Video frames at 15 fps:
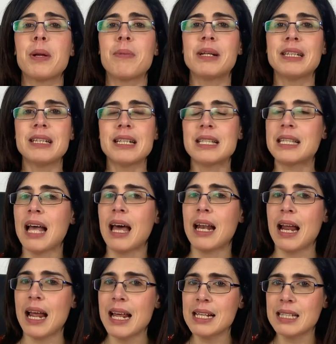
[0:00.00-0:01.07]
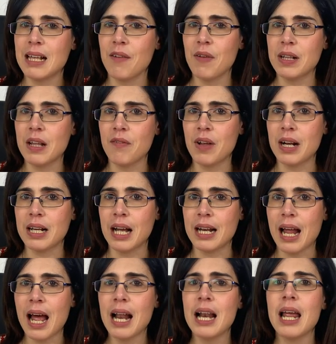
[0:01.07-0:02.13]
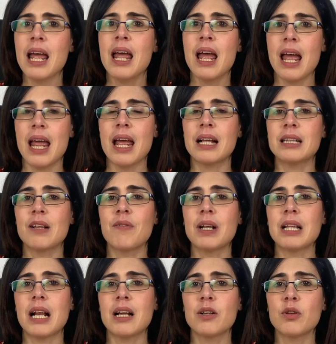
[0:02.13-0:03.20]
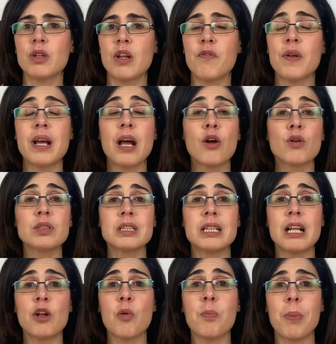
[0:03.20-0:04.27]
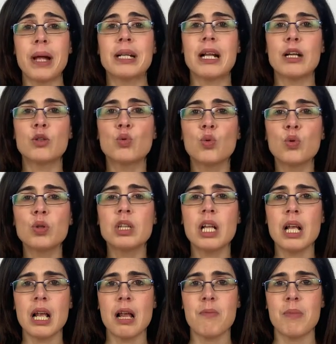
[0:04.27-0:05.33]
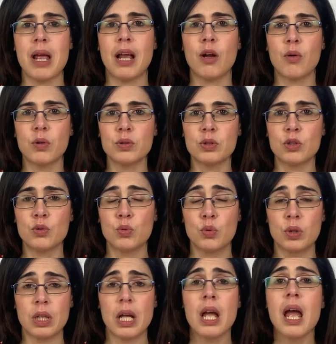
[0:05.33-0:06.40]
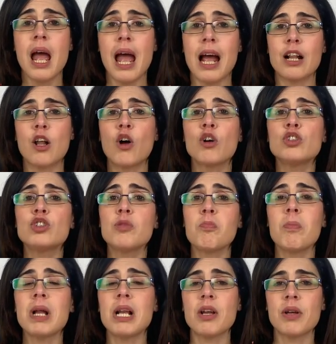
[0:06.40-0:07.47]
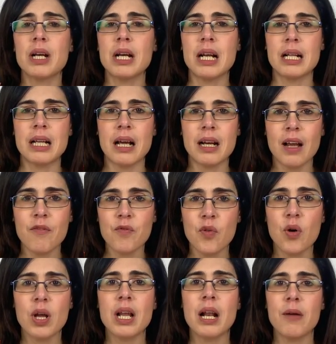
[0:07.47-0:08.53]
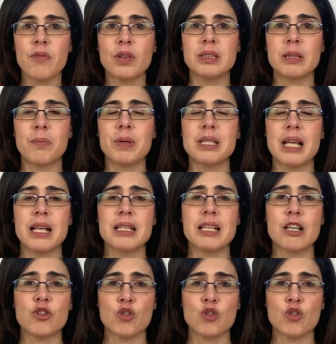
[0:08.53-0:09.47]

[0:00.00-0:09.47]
prima di iniziare iscrivetevi al canale e attivate le notifiche così da non perdere tutti i miei contenuti e da oggi migliorerete anche voi la vostra presenza